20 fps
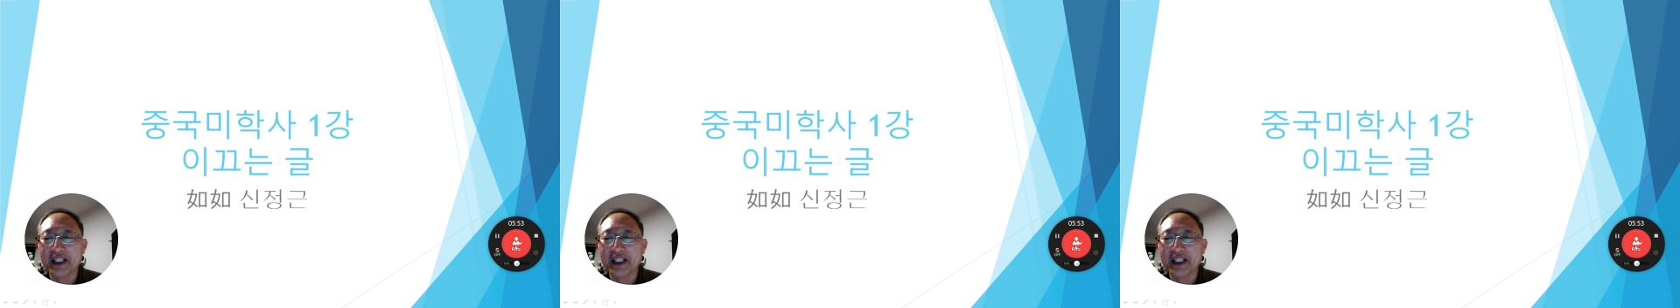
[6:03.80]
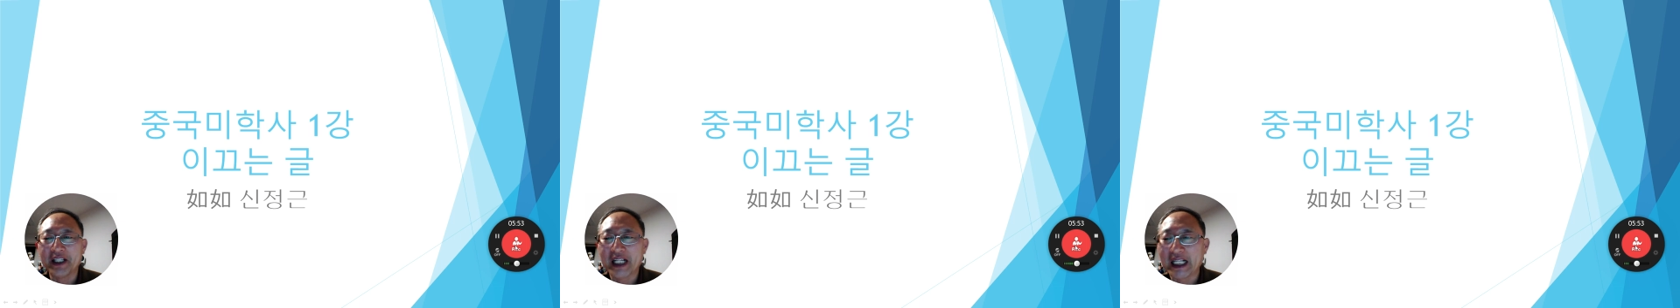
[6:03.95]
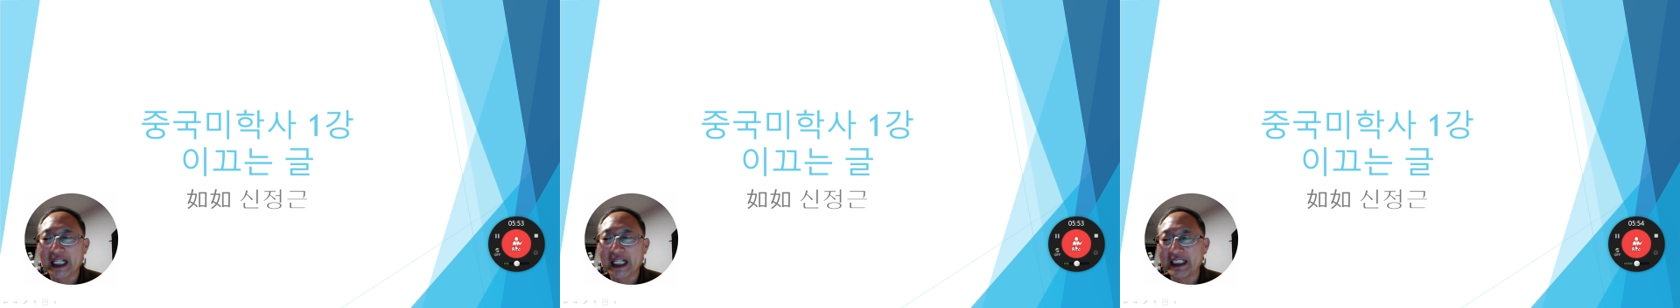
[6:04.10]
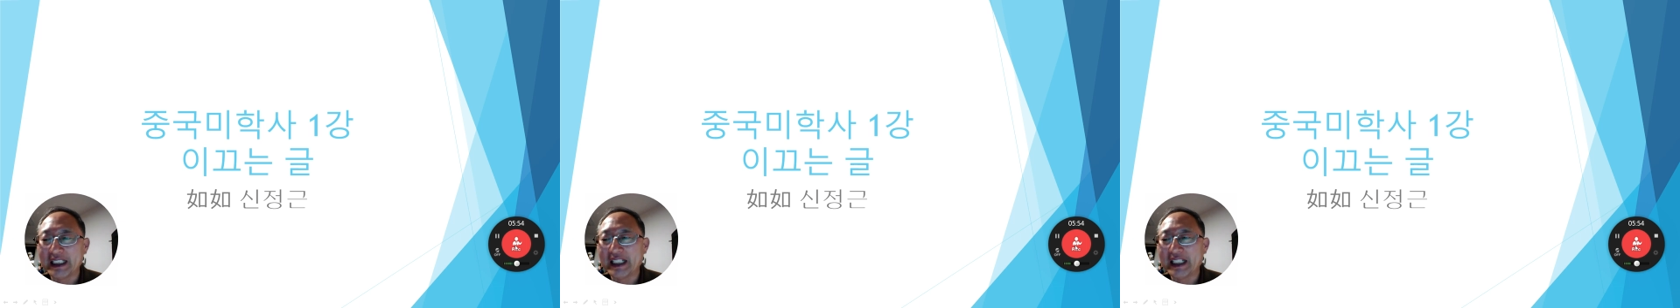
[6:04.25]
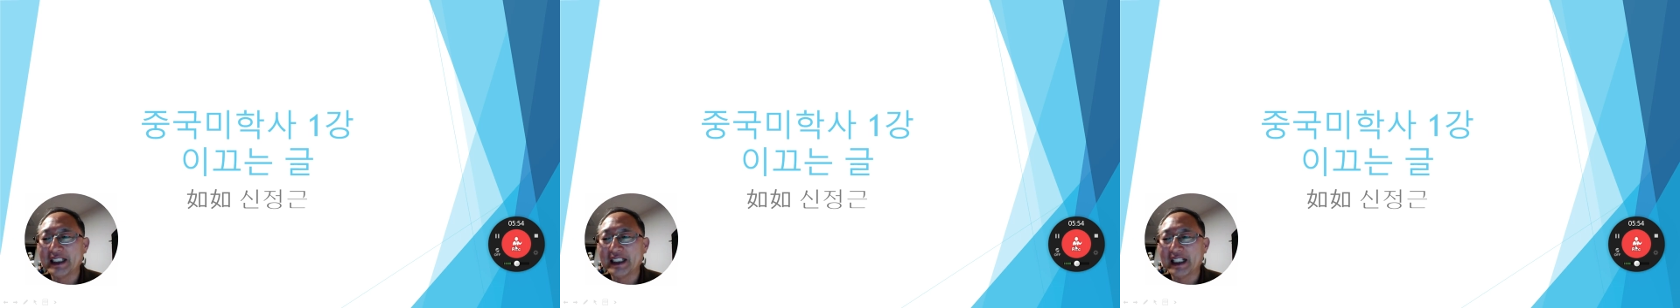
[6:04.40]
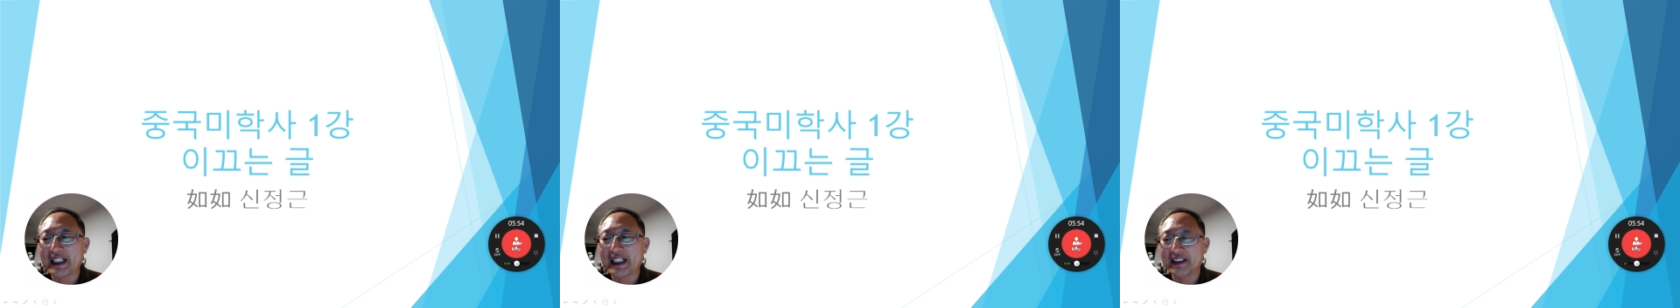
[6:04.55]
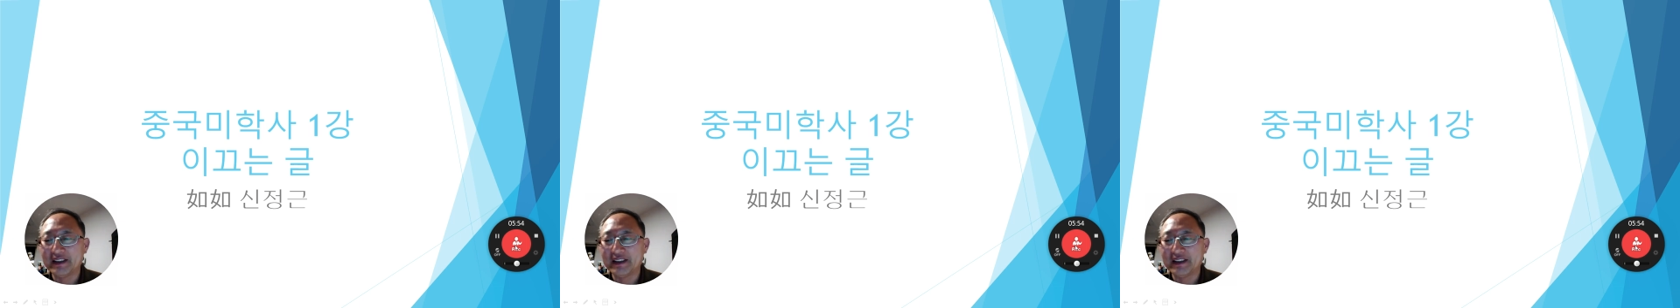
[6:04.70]
안
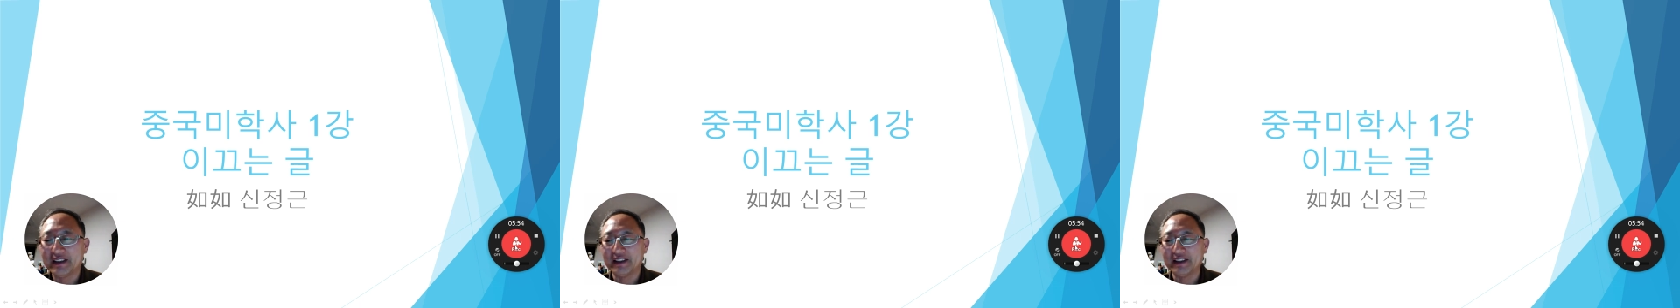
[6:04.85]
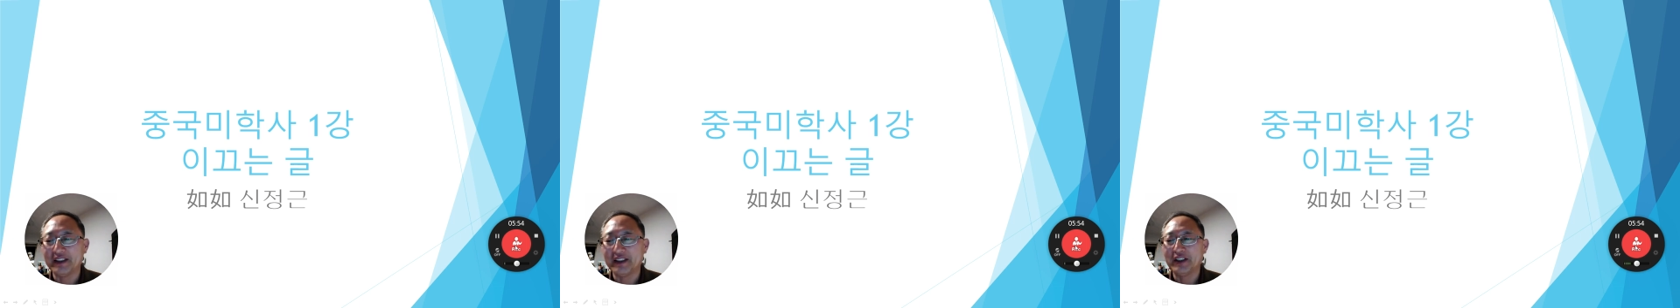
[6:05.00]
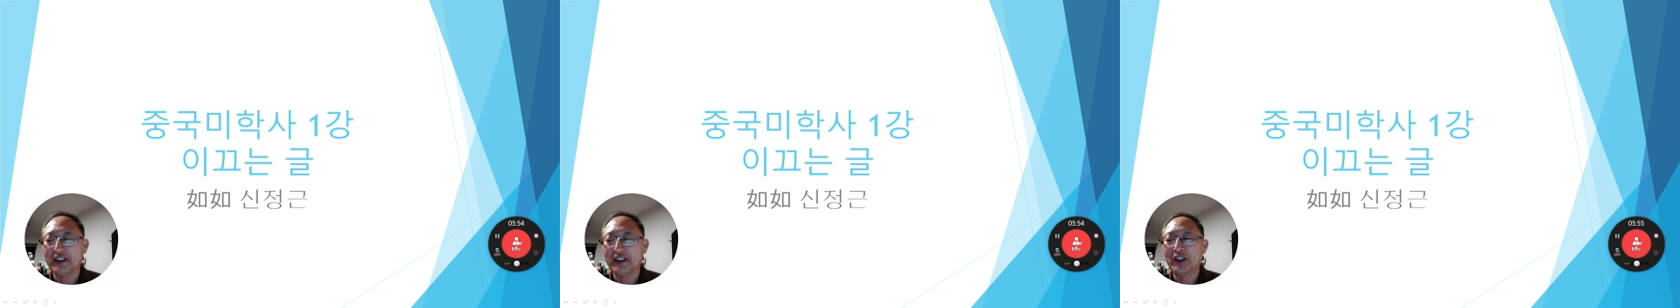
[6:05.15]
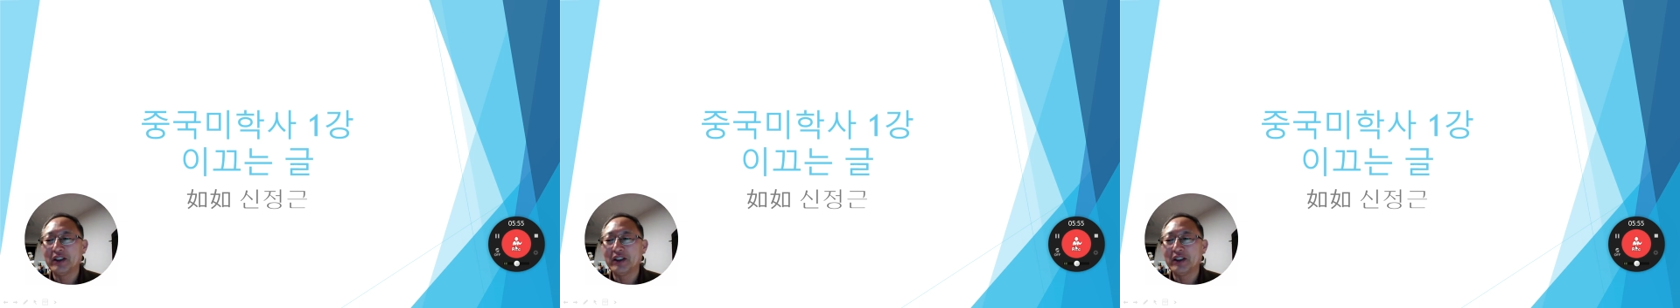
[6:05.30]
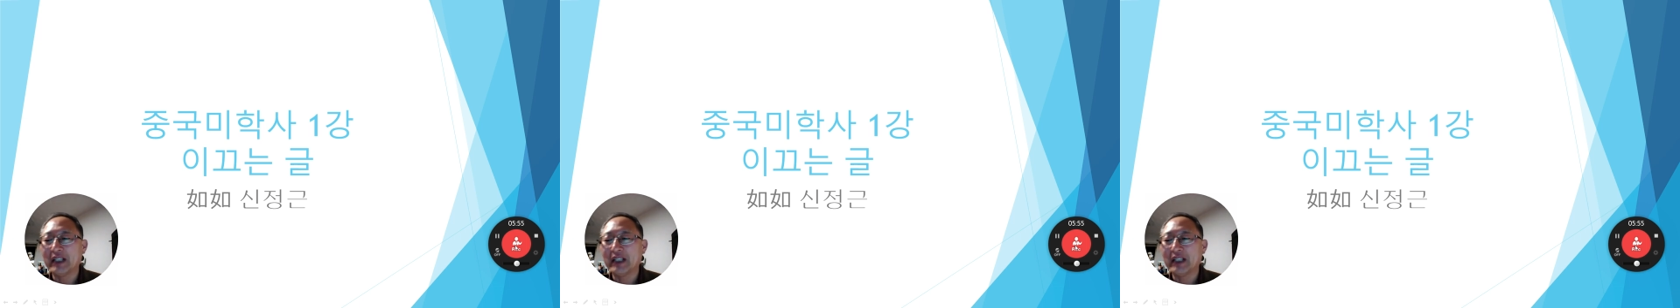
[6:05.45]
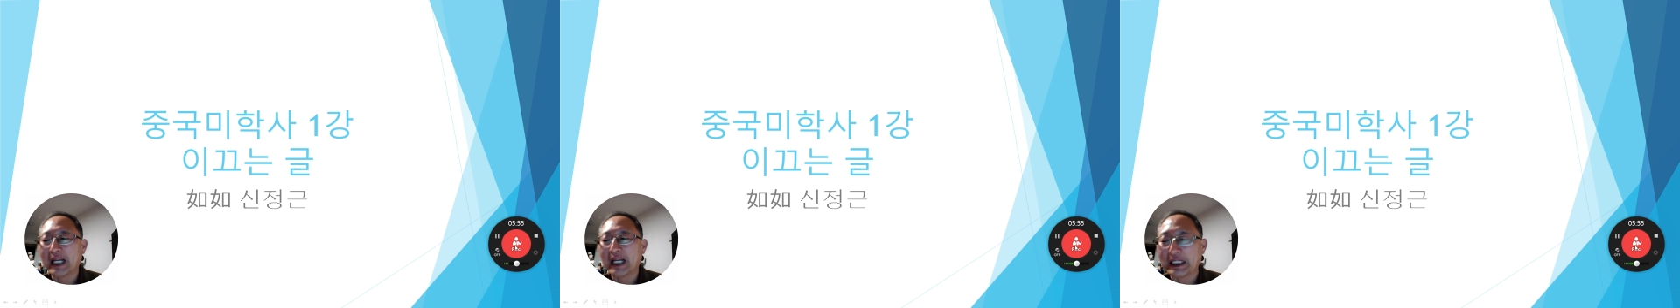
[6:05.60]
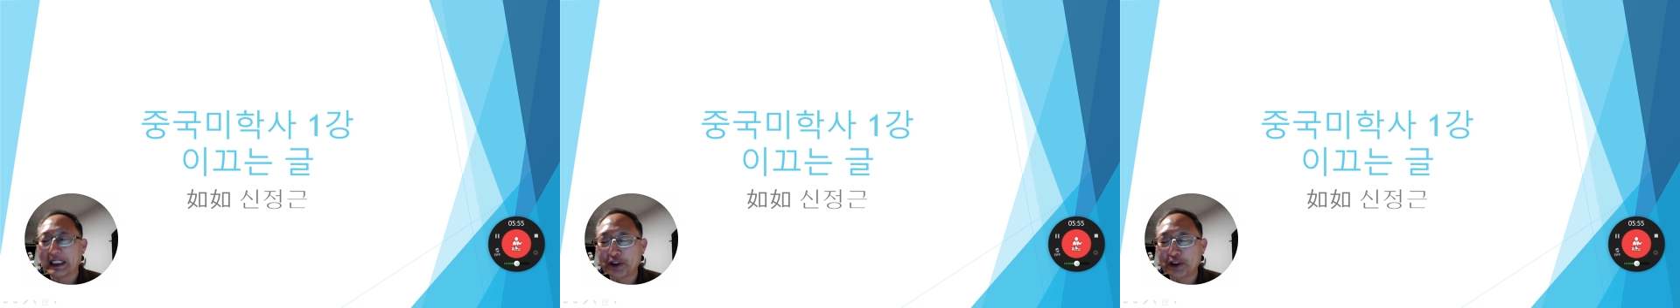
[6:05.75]
된다든지 이런
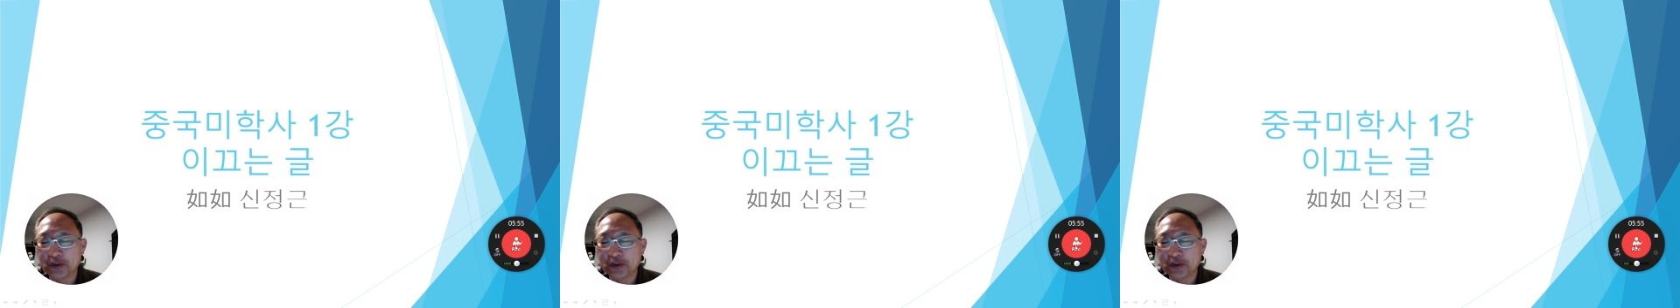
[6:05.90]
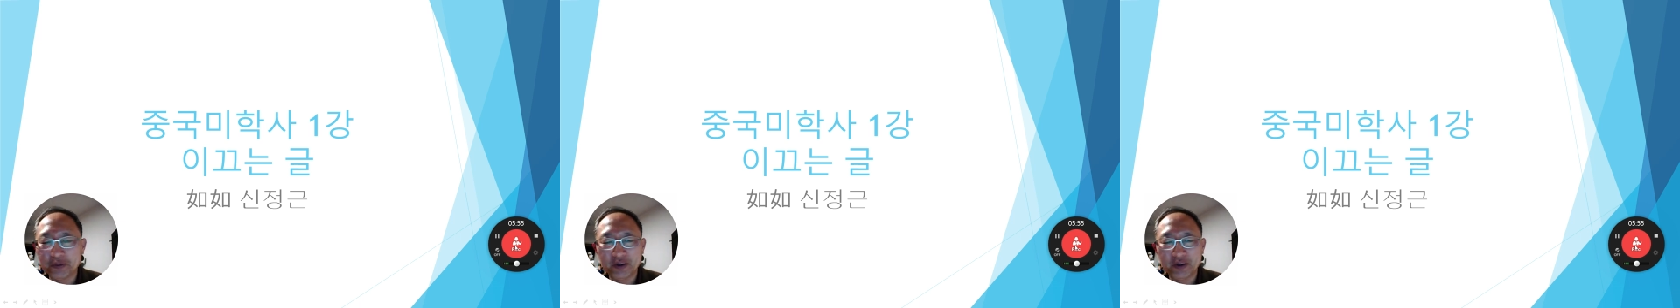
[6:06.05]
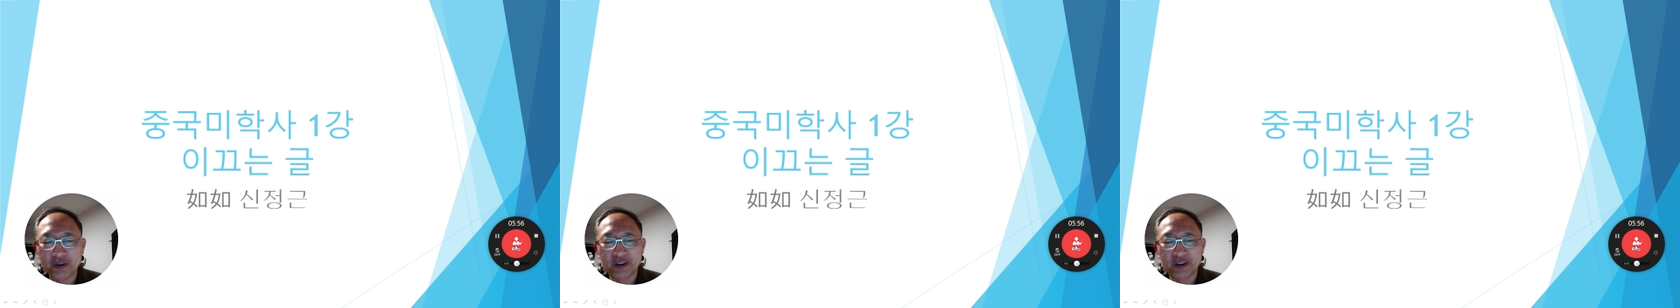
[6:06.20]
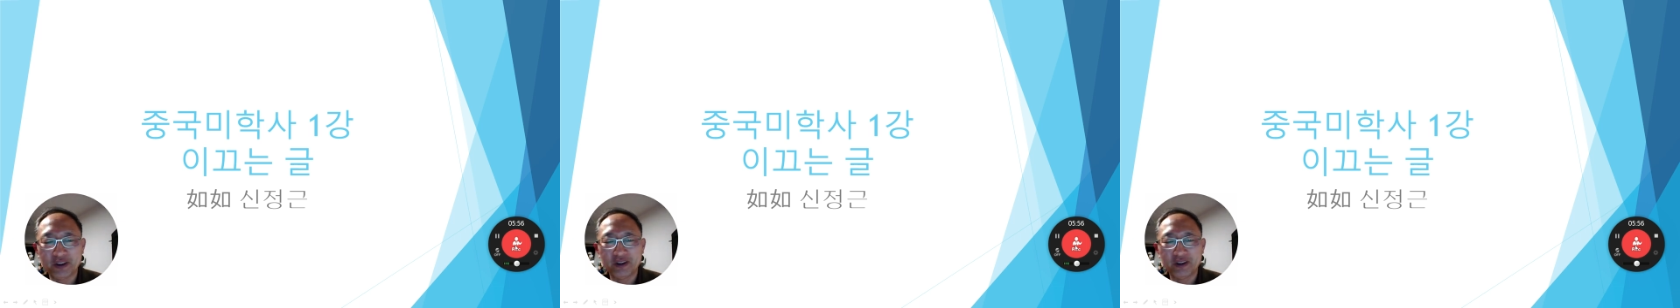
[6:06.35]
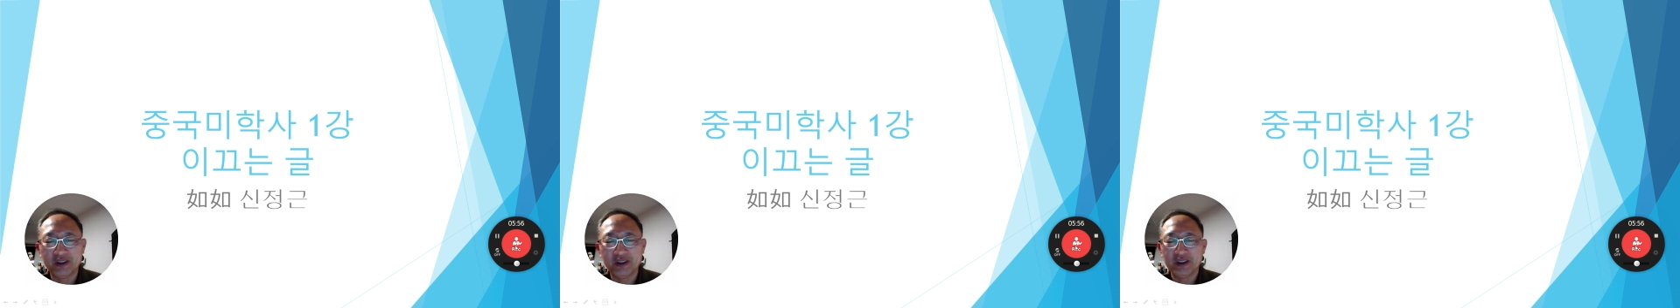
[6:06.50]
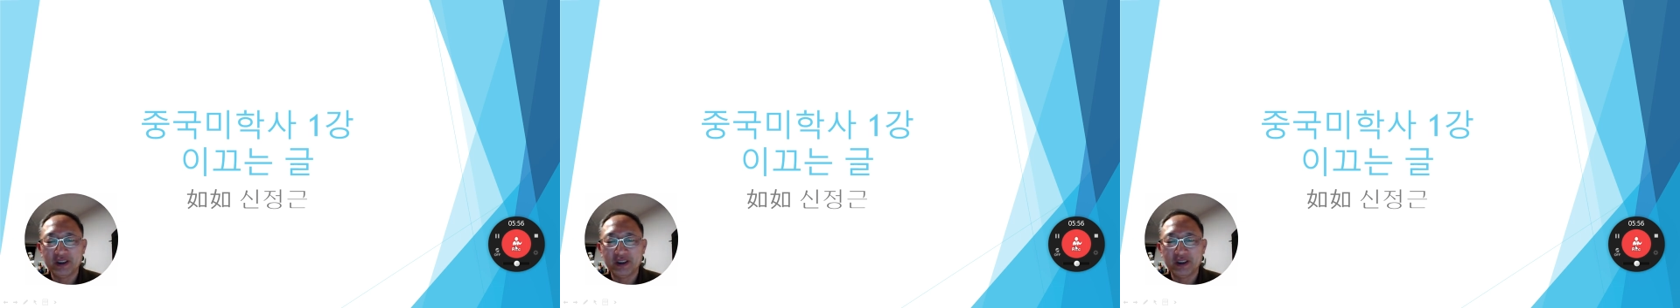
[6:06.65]
아쉬움들을